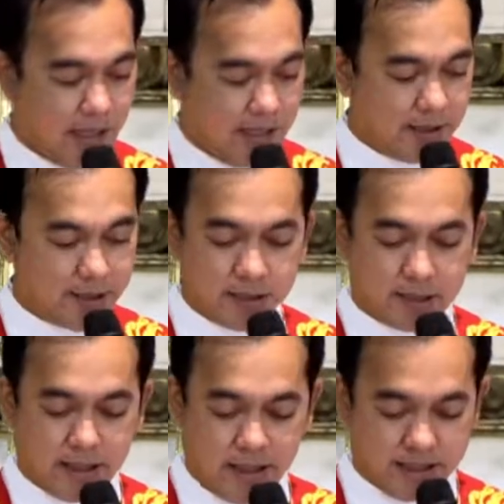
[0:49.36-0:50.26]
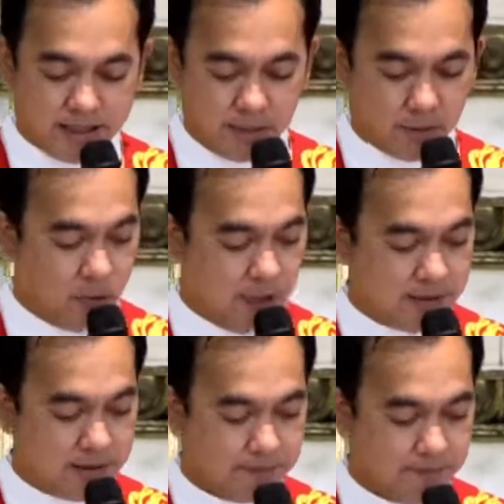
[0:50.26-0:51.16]
ayon kay San
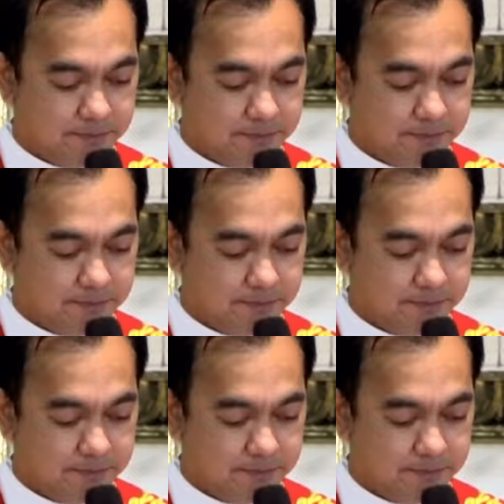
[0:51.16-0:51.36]
Juan.